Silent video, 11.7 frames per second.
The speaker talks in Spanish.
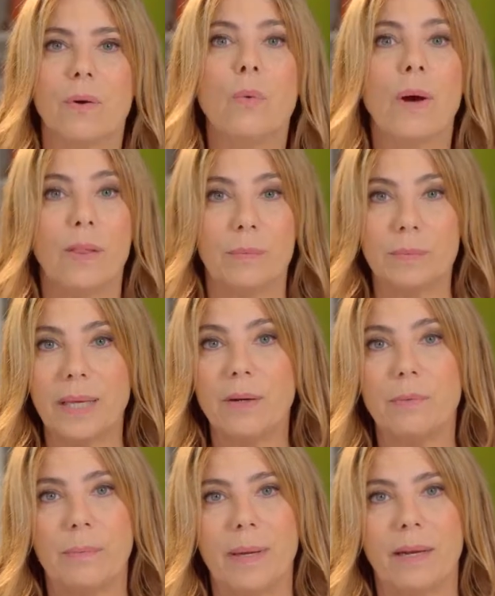o adoptar
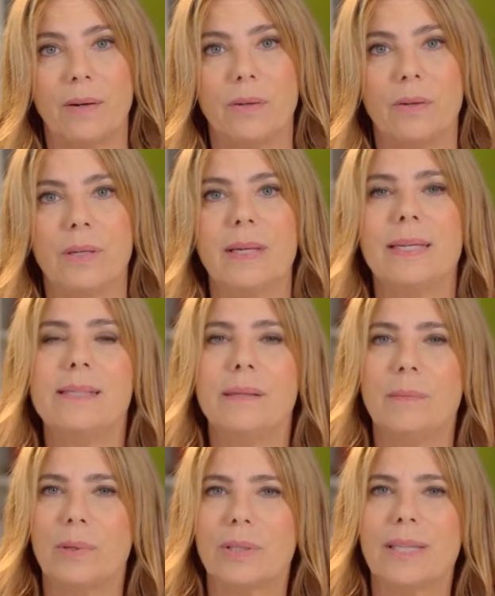un perro, es
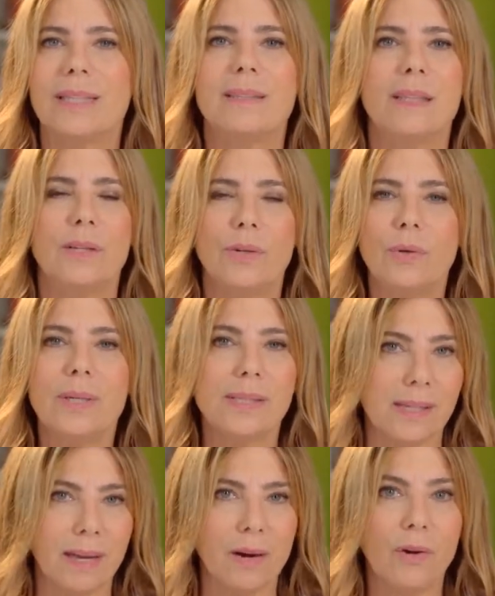importante no
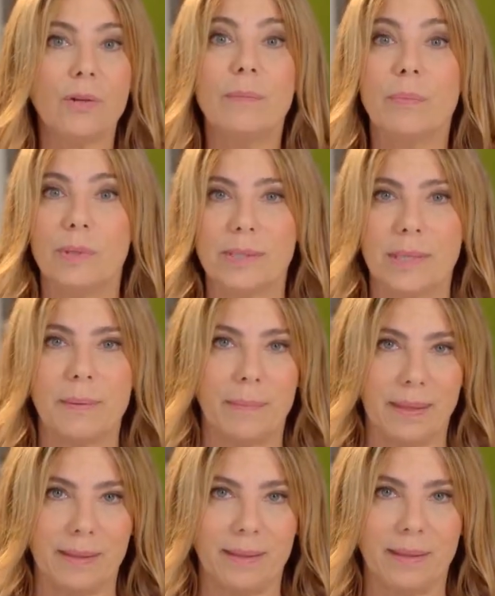hacerlo
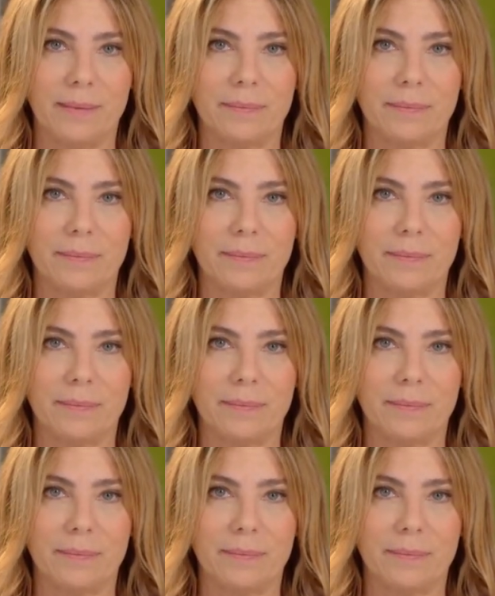impulsivamente.